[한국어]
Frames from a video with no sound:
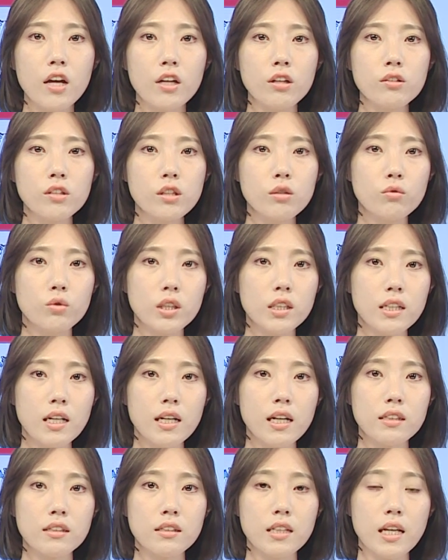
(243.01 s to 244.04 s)
현재
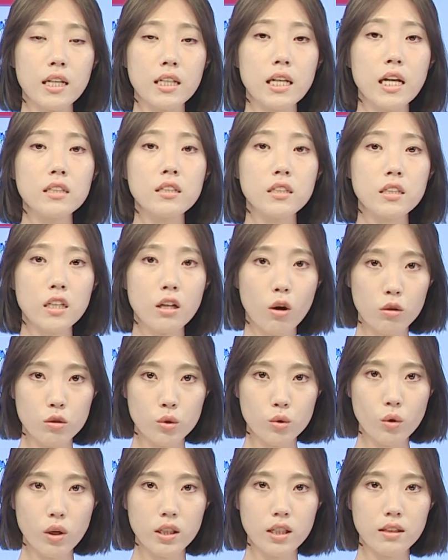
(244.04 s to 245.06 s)
우리나라는 대기 하층이
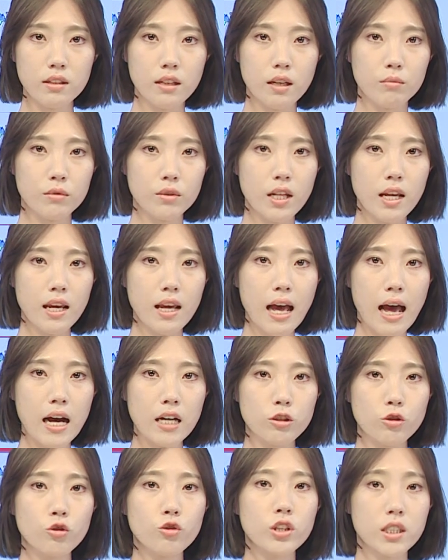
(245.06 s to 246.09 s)
건조하기 때문에
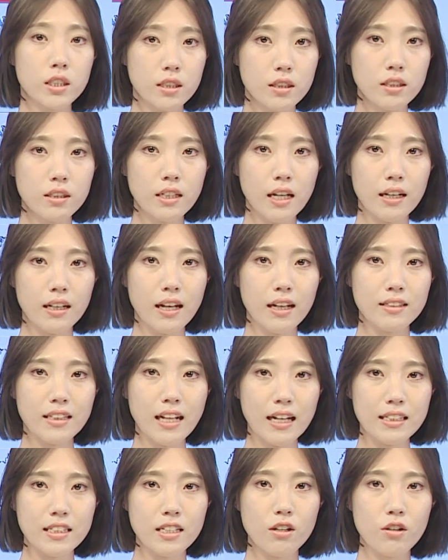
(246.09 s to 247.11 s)
아주 짙은 안개는
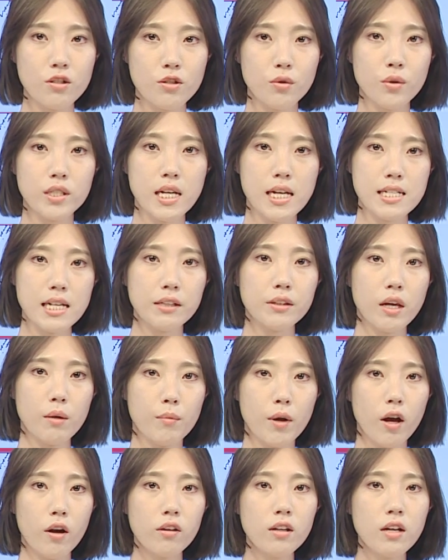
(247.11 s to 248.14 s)
아닐 것으로
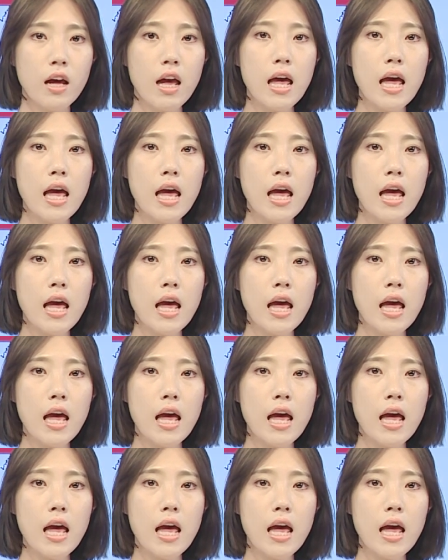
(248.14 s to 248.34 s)
예상되며